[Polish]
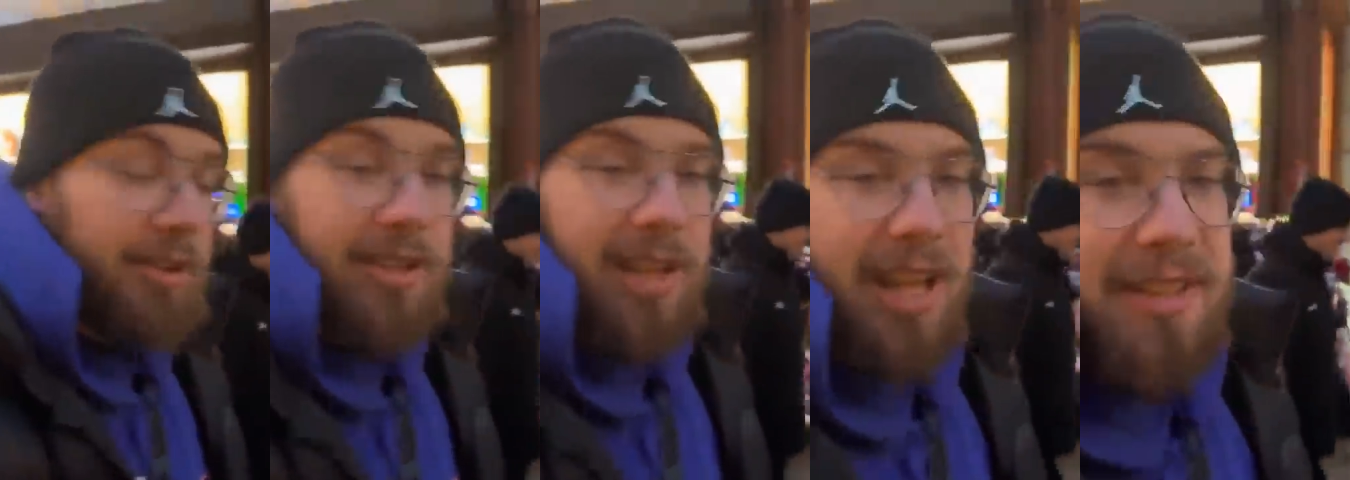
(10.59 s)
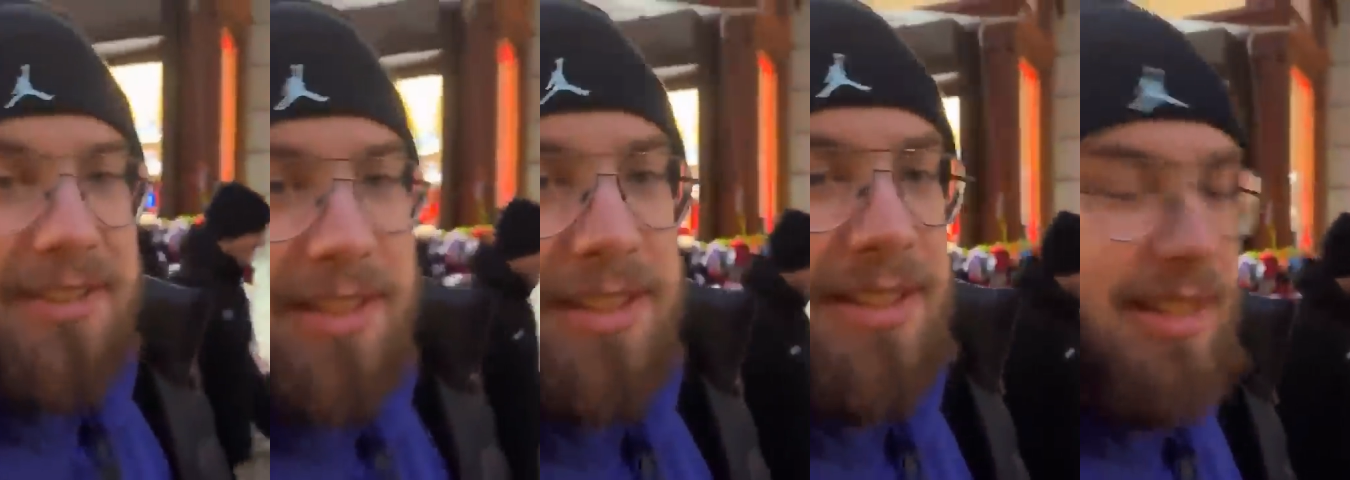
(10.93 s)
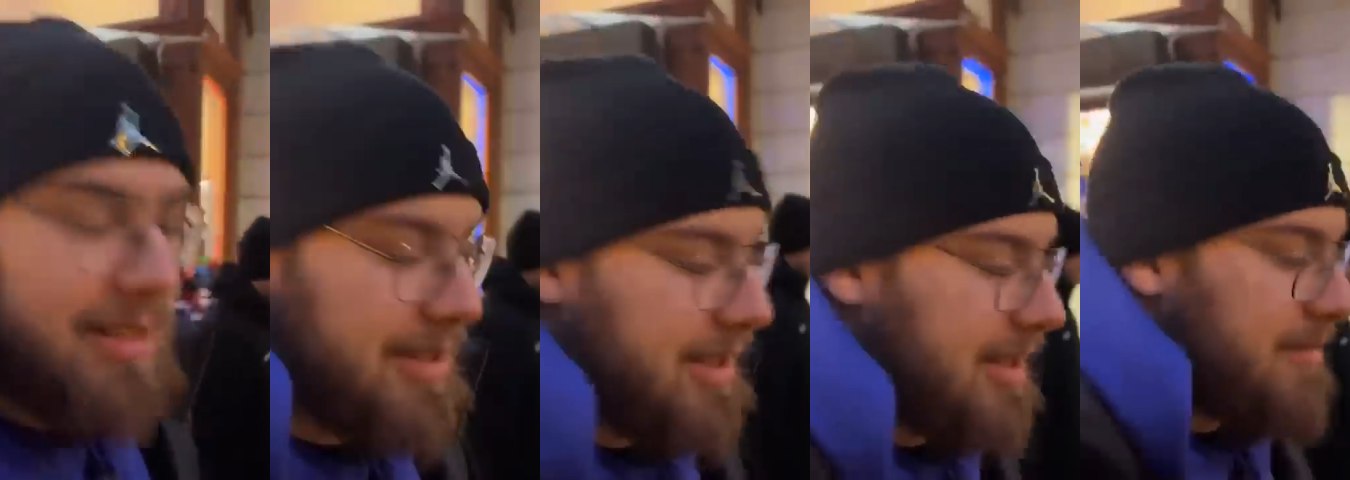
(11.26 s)
do Kasix
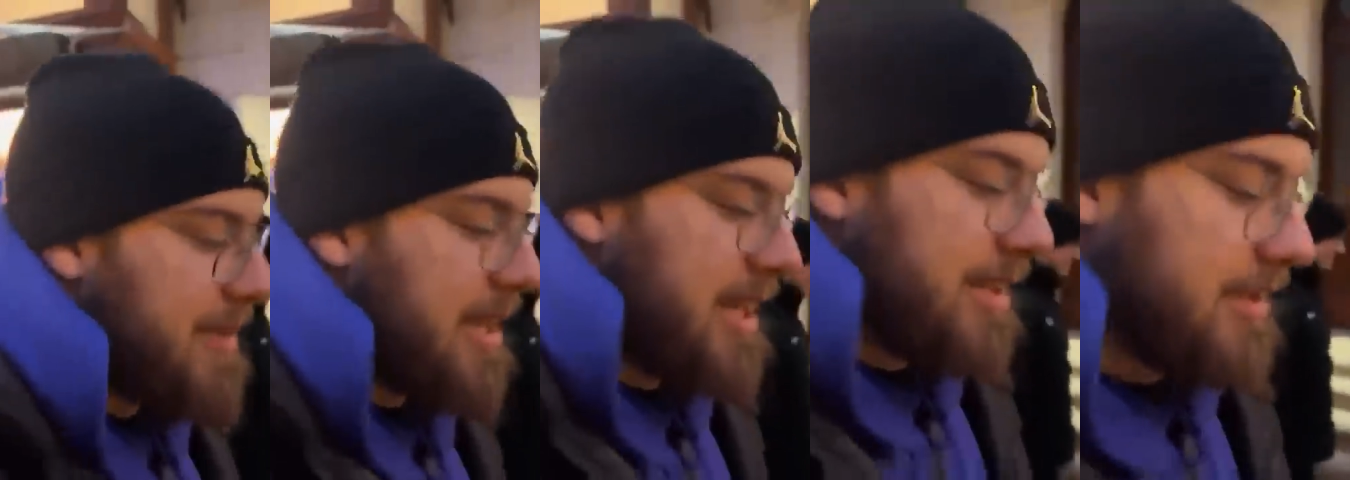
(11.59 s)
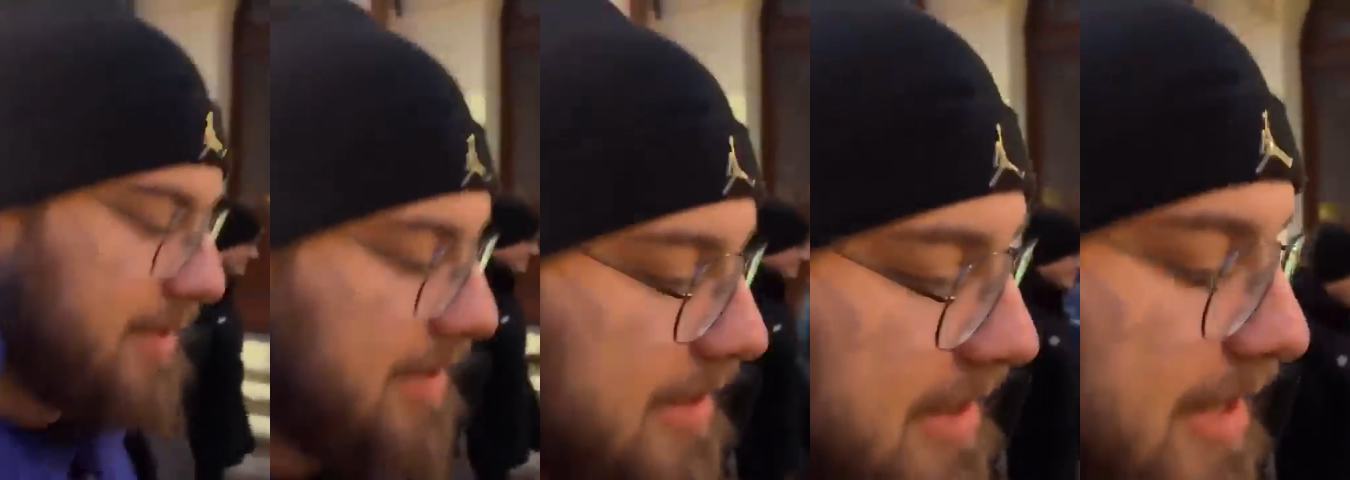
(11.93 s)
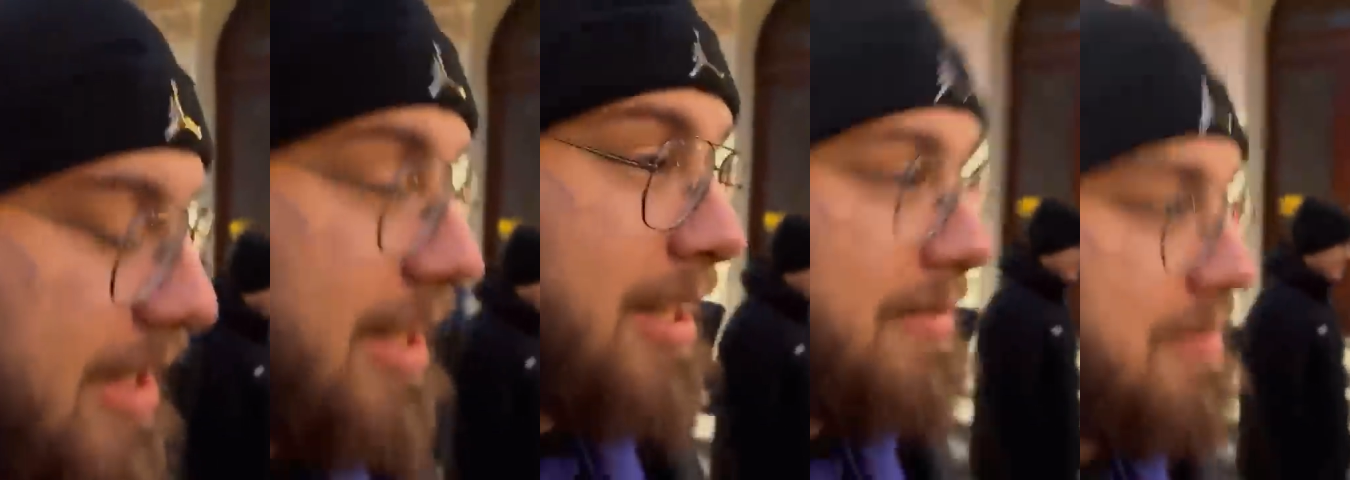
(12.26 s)
na streama,
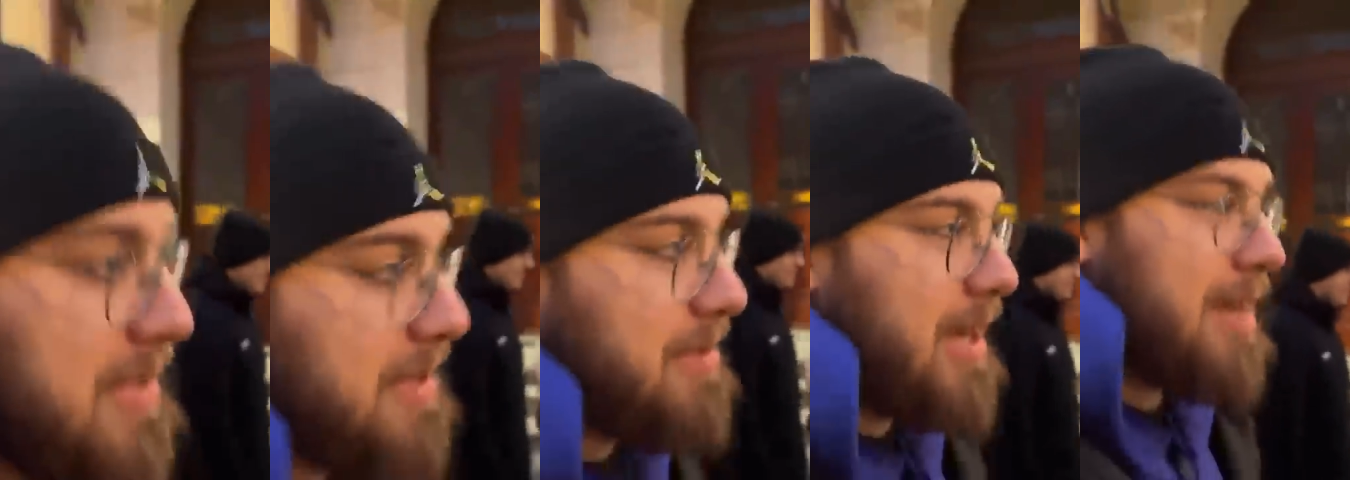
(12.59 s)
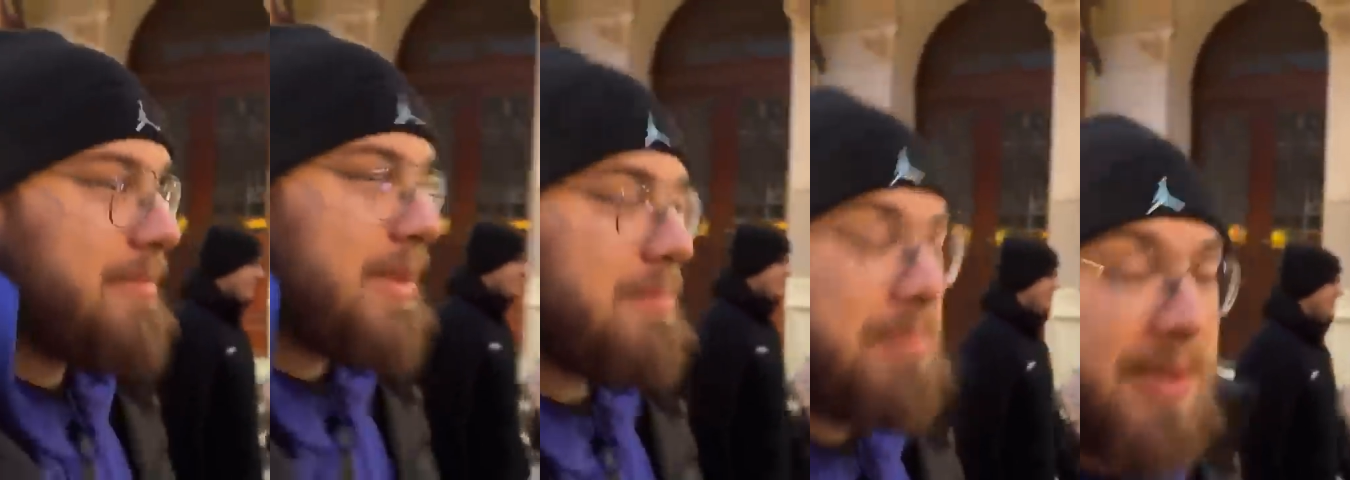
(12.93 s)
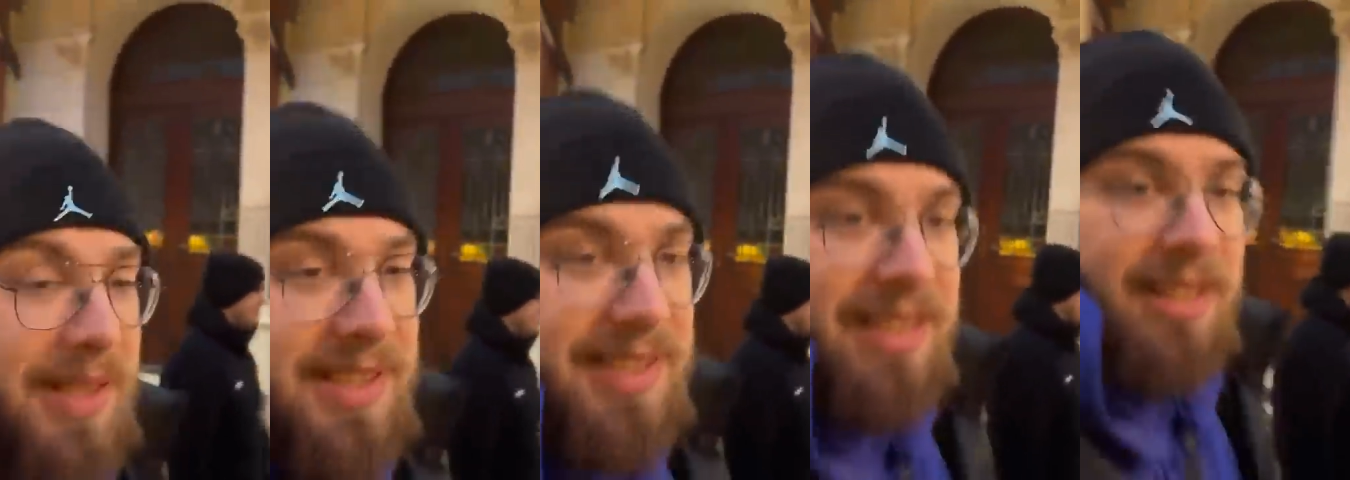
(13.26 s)
wysłałem jej
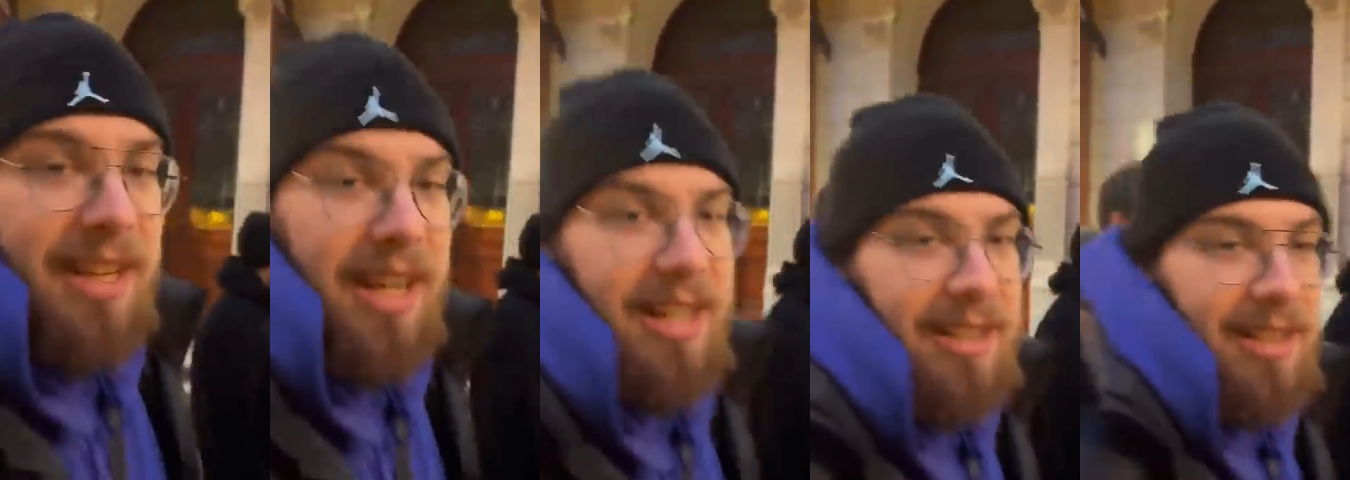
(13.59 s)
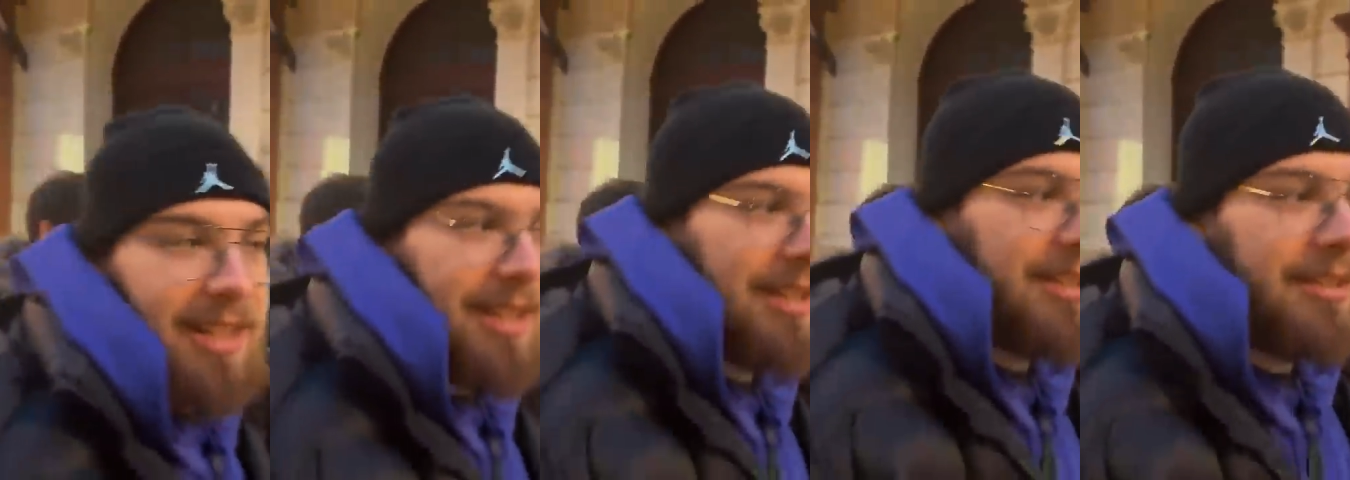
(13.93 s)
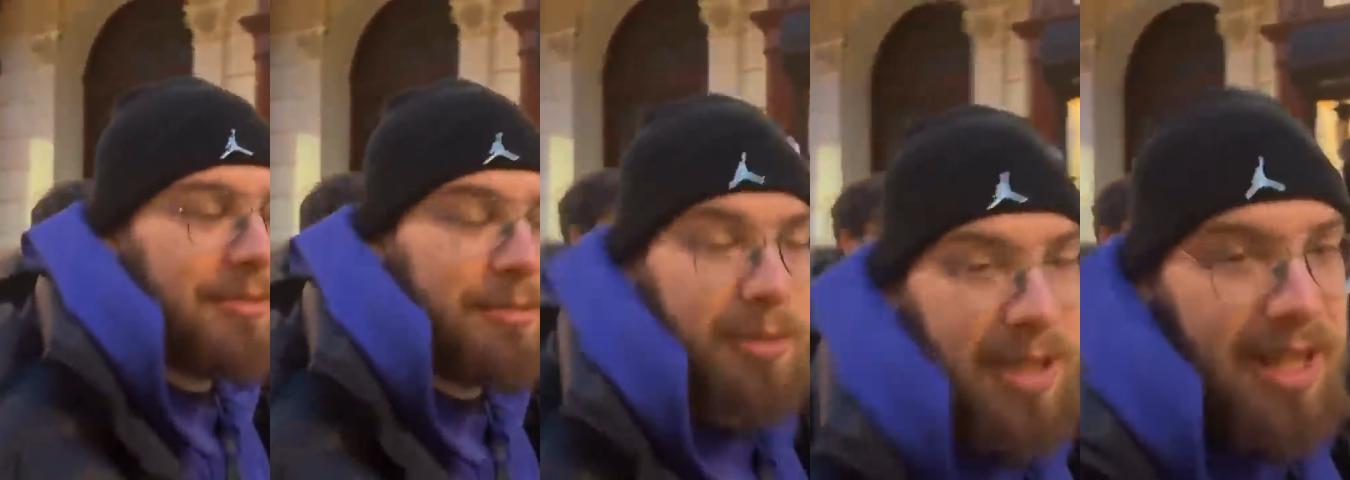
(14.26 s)
pixel arta
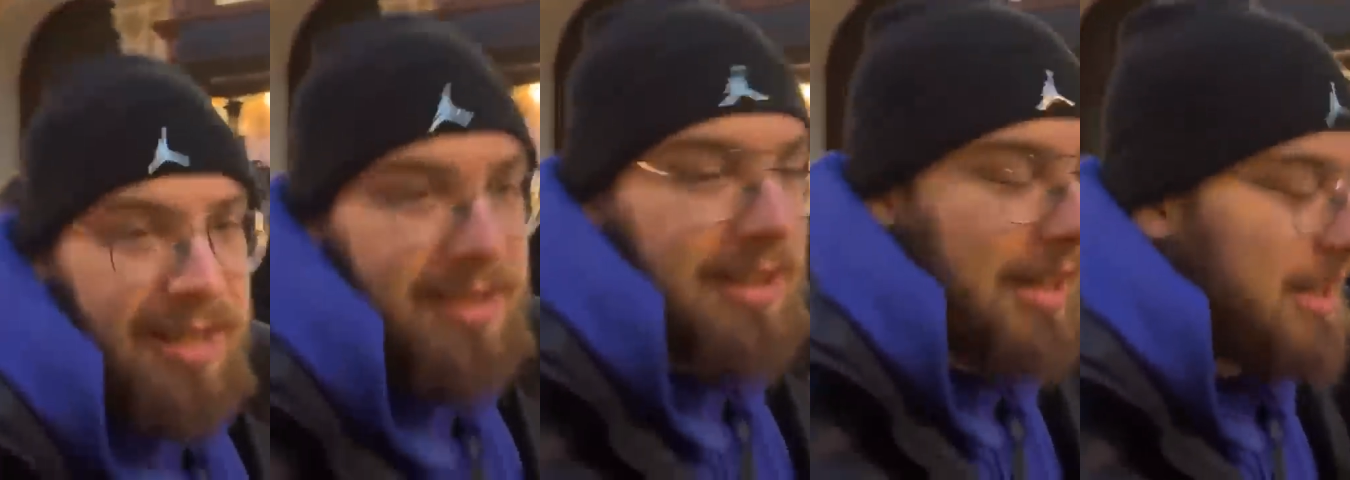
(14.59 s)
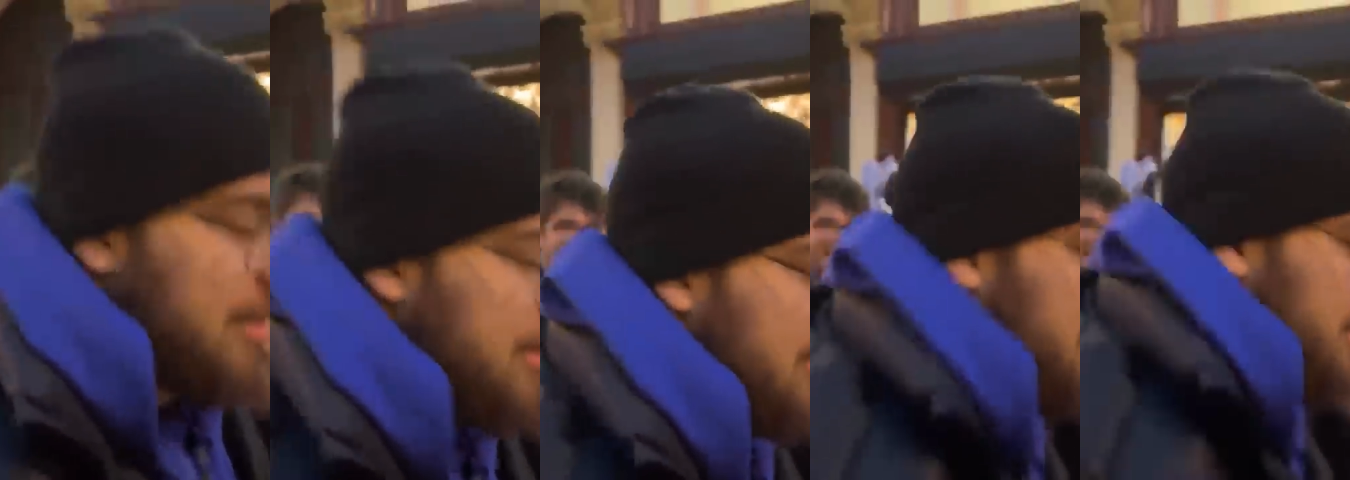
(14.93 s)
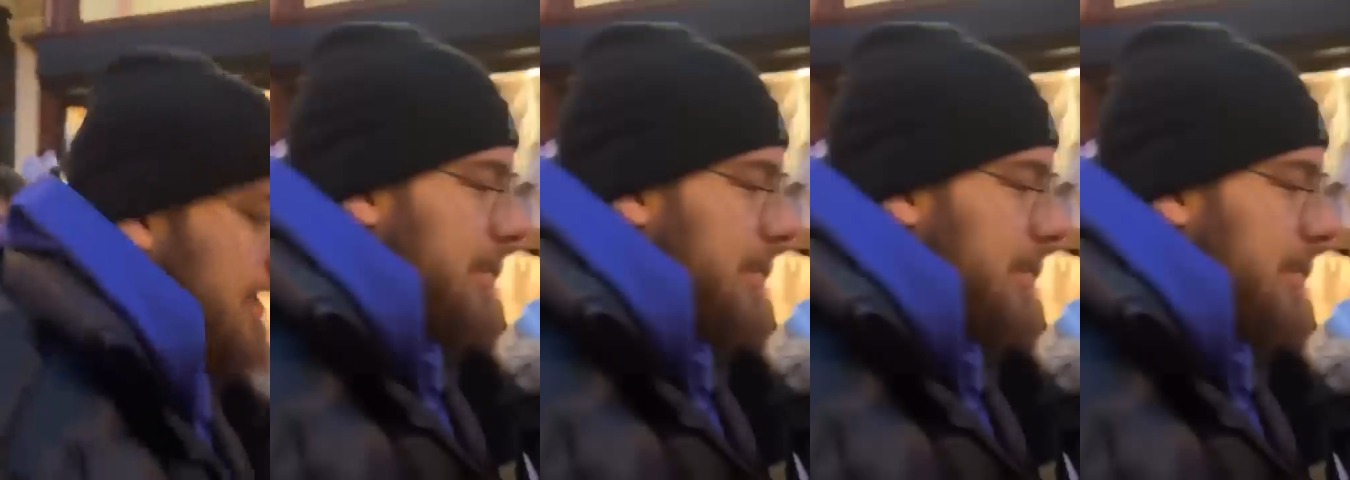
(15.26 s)
kutasa